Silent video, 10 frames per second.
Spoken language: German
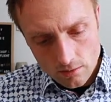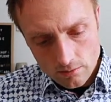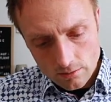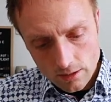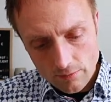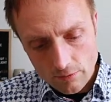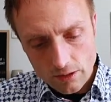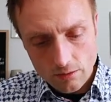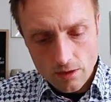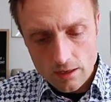und teilen wir
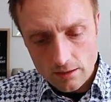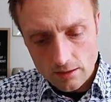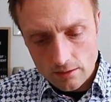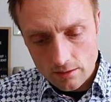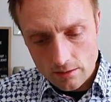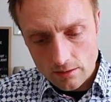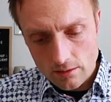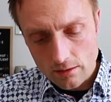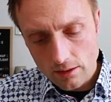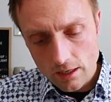den mal in
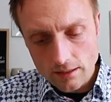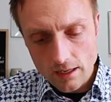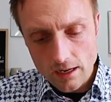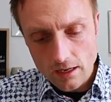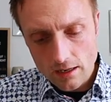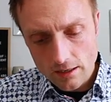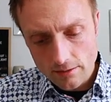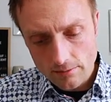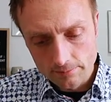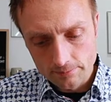drei Teile ein.